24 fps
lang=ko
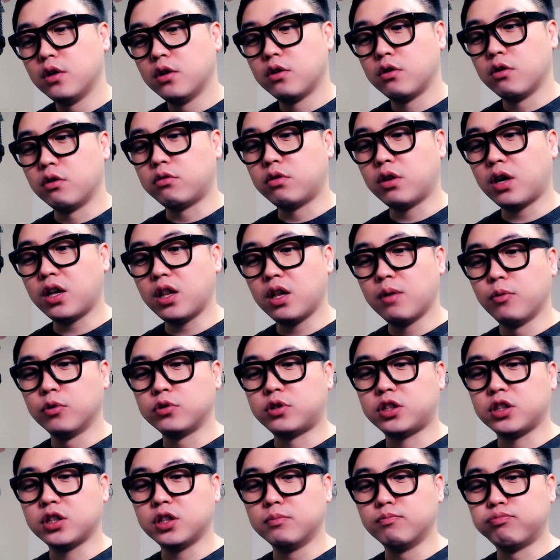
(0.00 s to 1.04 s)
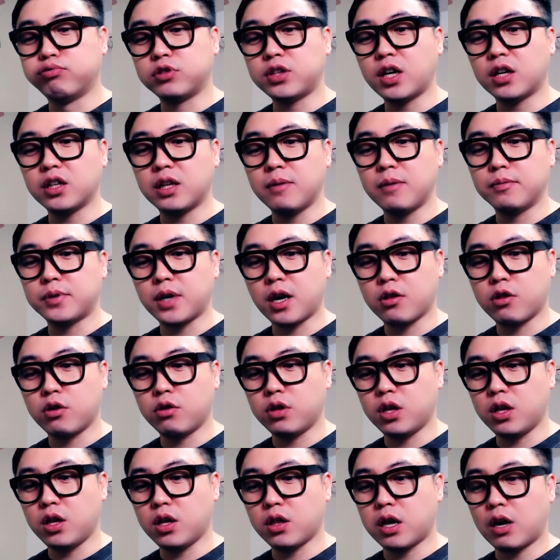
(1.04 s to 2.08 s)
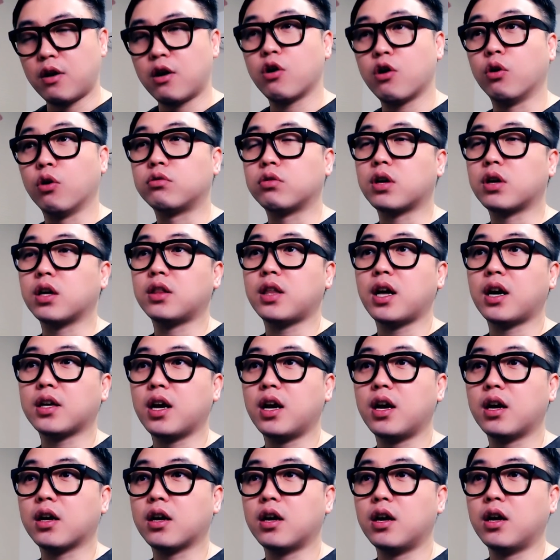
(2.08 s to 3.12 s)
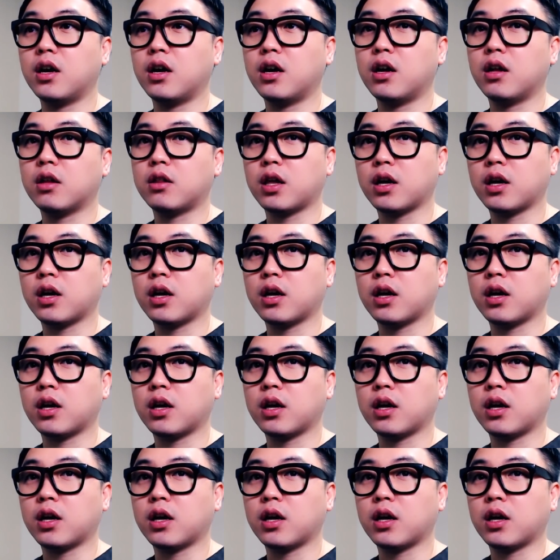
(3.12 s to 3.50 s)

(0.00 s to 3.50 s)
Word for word: 여튼간에 뭐 지금 부장님 입장에서는 이 상황을 어떻게 타개할까